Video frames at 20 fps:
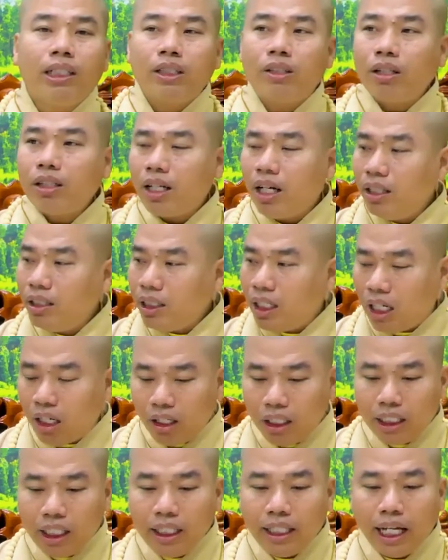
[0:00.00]
mình có cơ
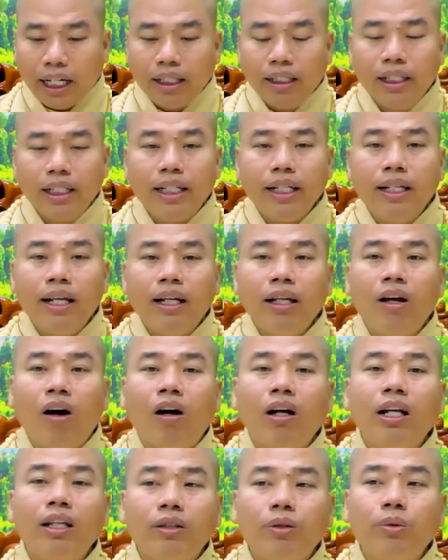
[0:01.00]
hội để dẫn người đi đến
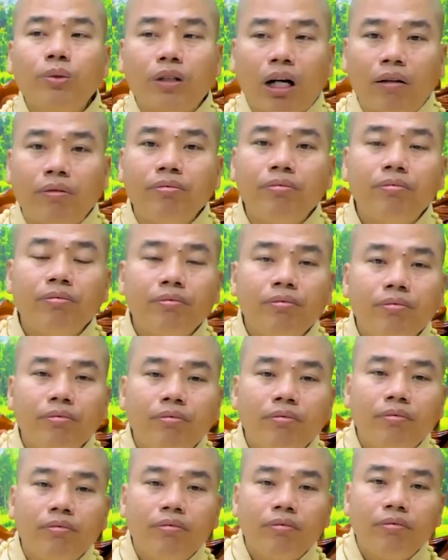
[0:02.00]
đó để tu tập
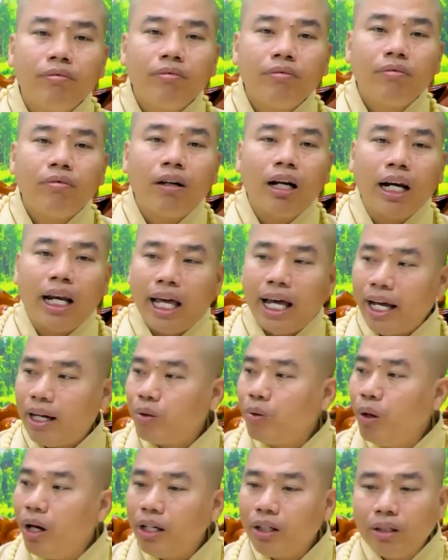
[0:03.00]
và
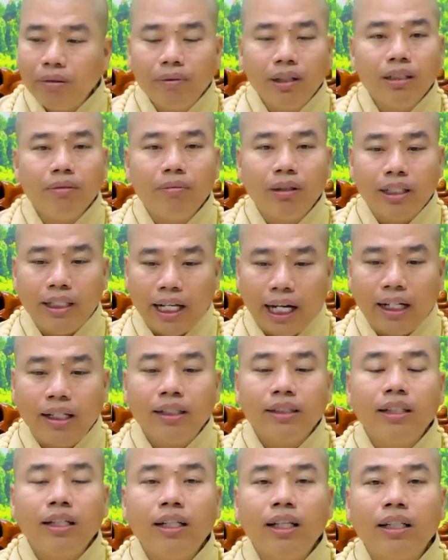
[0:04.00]
làng quê của mình mình dẫn
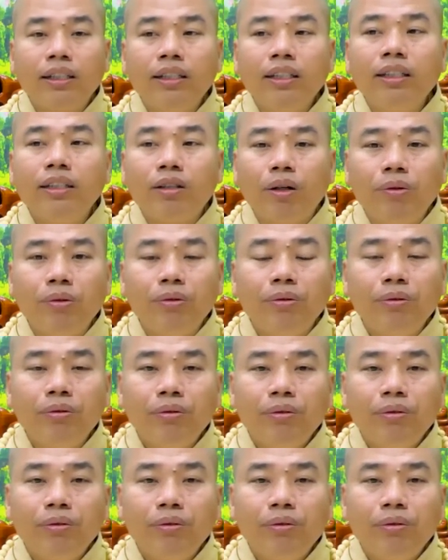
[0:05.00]
người ta đi tu